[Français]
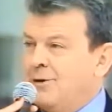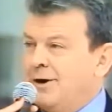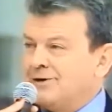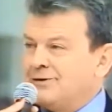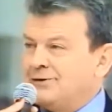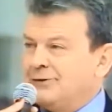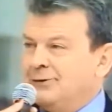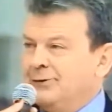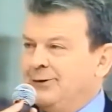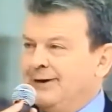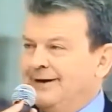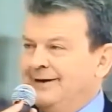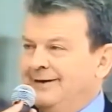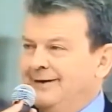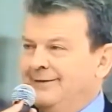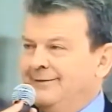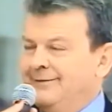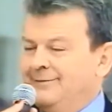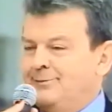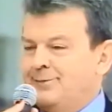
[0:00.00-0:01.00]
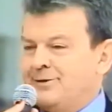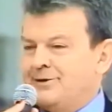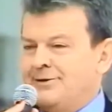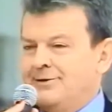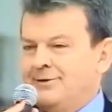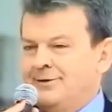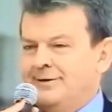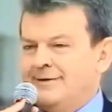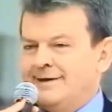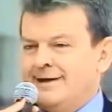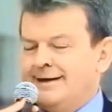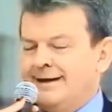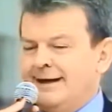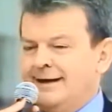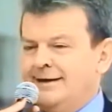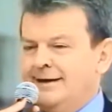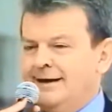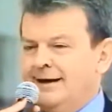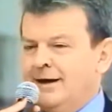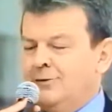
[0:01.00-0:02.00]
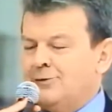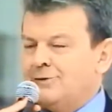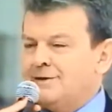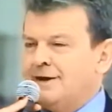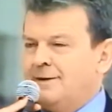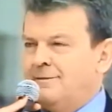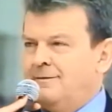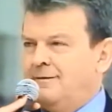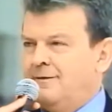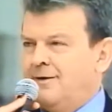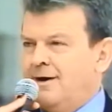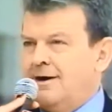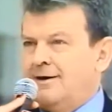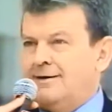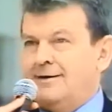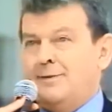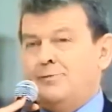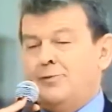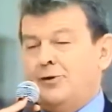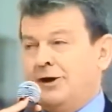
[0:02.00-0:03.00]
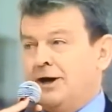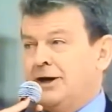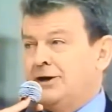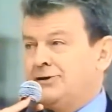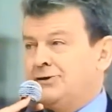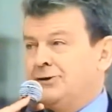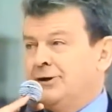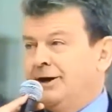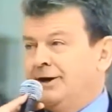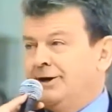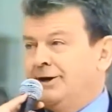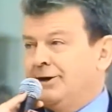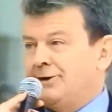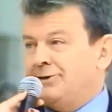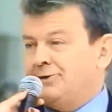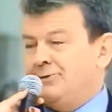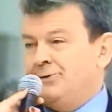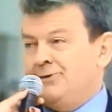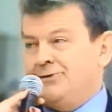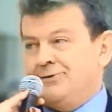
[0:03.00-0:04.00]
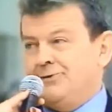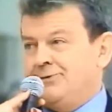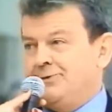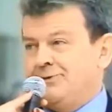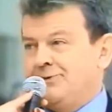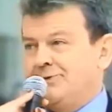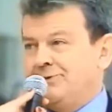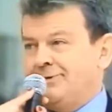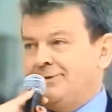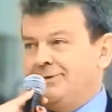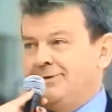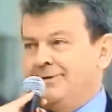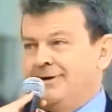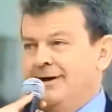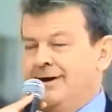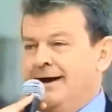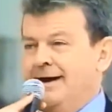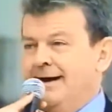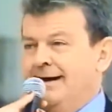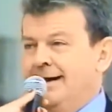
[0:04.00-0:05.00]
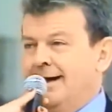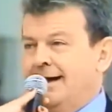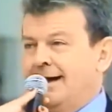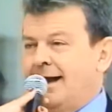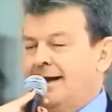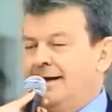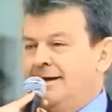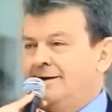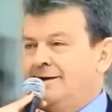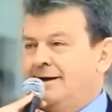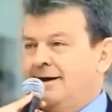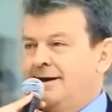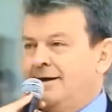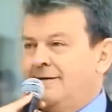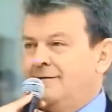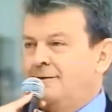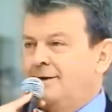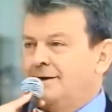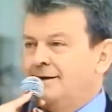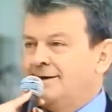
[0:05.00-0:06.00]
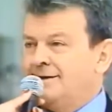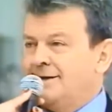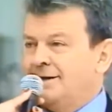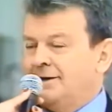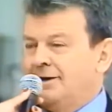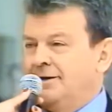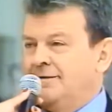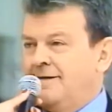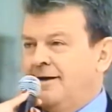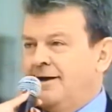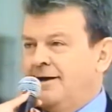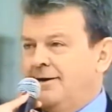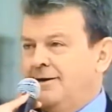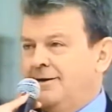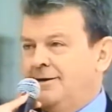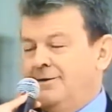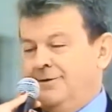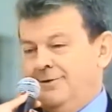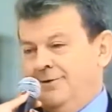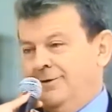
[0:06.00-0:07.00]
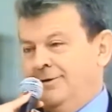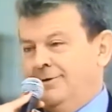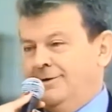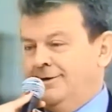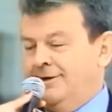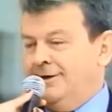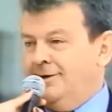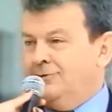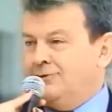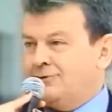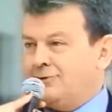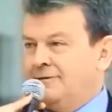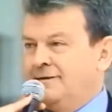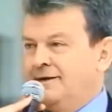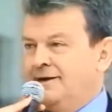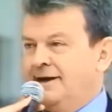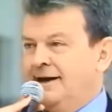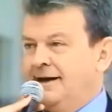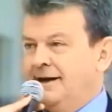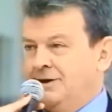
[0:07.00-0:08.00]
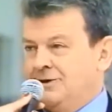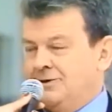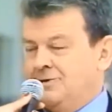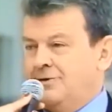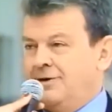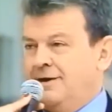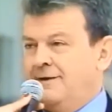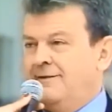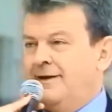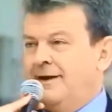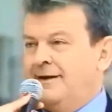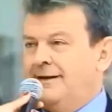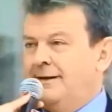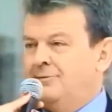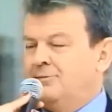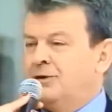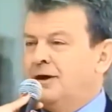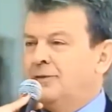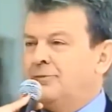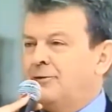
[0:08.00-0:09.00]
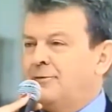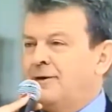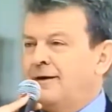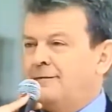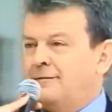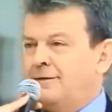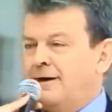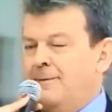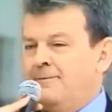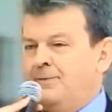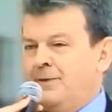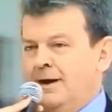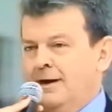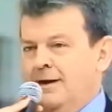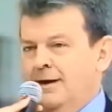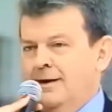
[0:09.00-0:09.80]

à moi, je crois parce que cette année, la 11e foire, d'abord il y a le soleil, et ensuite je suis sûr que la qualité à la fois des écrivains qui nous sont fidèles et ceux qui viennent pour la première fois,